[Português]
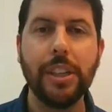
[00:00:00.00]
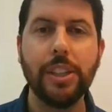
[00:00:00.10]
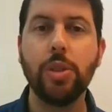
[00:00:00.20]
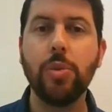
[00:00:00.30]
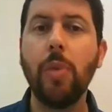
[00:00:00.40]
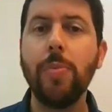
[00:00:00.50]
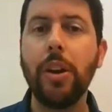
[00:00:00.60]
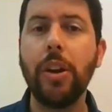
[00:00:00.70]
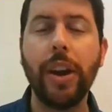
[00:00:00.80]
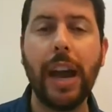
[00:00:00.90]
de qual o
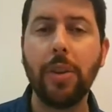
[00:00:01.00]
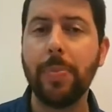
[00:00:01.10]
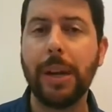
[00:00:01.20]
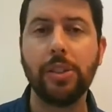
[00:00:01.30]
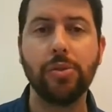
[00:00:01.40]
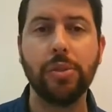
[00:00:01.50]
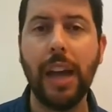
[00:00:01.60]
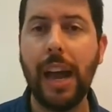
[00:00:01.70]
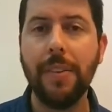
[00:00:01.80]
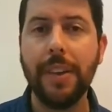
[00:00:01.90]
melhor horário para
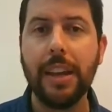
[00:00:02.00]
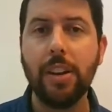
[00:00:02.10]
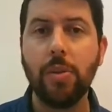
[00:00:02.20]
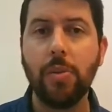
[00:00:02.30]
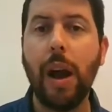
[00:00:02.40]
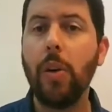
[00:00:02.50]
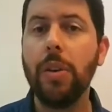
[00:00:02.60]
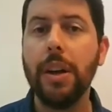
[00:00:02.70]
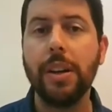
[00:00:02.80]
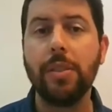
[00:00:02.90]
estudar,
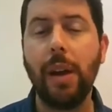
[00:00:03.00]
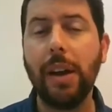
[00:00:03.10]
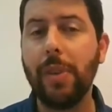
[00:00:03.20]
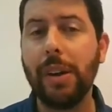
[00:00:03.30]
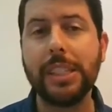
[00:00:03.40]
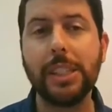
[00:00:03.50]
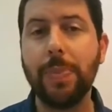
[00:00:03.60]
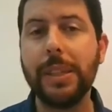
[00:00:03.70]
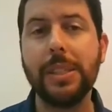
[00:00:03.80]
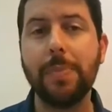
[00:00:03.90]
qual, quais as
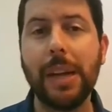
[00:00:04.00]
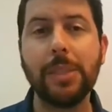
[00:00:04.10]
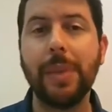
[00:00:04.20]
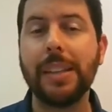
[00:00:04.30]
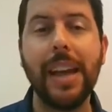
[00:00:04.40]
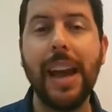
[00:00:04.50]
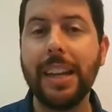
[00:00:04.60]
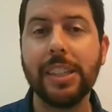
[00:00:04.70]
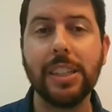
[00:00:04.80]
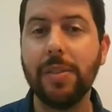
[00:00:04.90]
principais
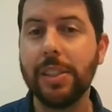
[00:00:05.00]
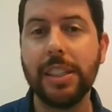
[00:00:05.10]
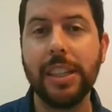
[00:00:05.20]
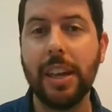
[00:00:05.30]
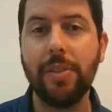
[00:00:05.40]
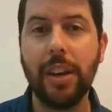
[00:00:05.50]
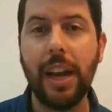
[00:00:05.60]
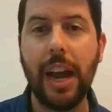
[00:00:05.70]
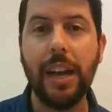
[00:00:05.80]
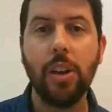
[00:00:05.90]
matérias que você deve
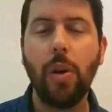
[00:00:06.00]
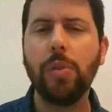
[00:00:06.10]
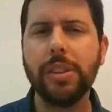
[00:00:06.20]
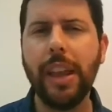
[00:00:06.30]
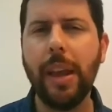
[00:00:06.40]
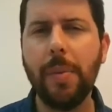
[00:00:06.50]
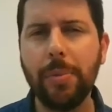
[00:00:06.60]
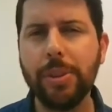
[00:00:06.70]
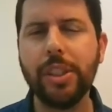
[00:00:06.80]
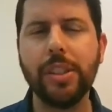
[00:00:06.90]
olhar, qual o
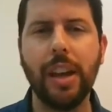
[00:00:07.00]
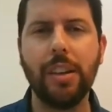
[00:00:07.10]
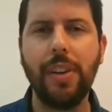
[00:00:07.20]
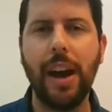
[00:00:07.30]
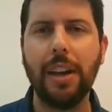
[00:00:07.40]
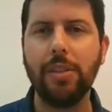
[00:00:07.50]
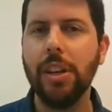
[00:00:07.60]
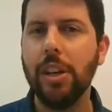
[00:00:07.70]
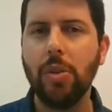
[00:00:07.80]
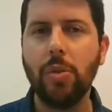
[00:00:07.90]
tempo de
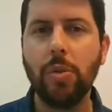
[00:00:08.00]
intervalo,